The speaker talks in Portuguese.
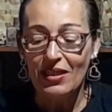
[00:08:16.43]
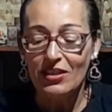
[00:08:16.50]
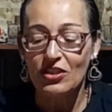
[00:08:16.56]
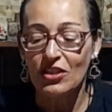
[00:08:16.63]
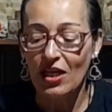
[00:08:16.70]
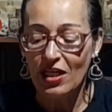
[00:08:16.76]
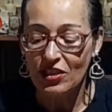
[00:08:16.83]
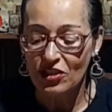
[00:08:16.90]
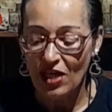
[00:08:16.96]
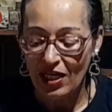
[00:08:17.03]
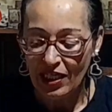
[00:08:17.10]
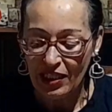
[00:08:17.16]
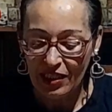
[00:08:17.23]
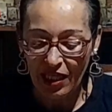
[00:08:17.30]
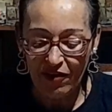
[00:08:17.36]
Gente,
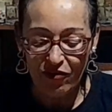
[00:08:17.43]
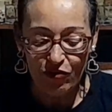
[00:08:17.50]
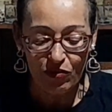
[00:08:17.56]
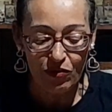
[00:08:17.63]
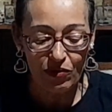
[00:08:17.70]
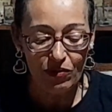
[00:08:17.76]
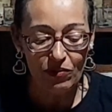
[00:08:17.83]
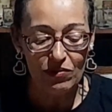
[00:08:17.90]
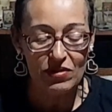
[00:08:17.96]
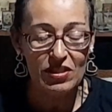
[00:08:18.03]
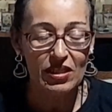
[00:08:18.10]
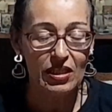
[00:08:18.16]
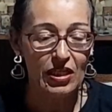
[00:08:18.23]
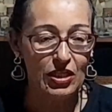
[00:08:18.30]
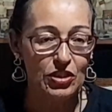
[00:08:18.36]
aqui teve um, um
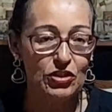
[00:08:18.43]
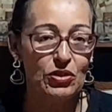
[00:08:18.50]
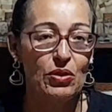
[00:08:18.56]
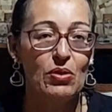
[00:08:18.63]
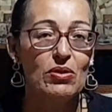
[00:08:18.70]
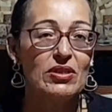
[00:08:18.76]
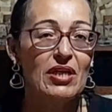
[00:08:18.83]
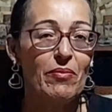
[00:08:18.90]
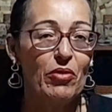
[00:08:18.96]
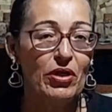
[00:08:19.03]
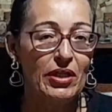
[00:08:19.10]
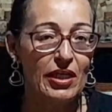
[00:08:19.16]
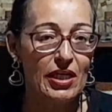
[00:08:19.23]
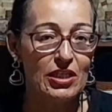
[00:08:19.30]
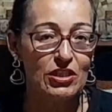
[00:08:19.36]
seguinte, o
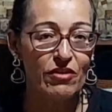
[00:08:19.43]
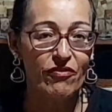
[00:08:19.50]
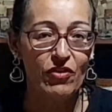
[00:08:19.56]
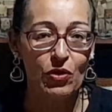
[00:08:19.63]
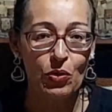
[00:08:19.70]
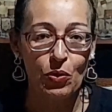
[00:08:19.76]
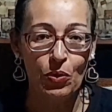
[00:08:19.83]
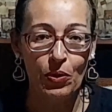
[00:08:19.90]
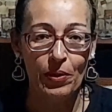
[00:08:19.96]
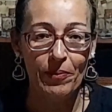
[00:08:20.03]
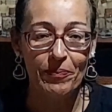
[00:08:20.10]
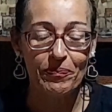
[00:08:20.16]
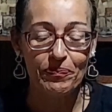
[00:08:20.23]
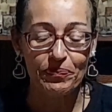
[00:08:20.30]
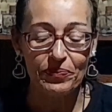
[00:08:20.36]
sabonete ficou,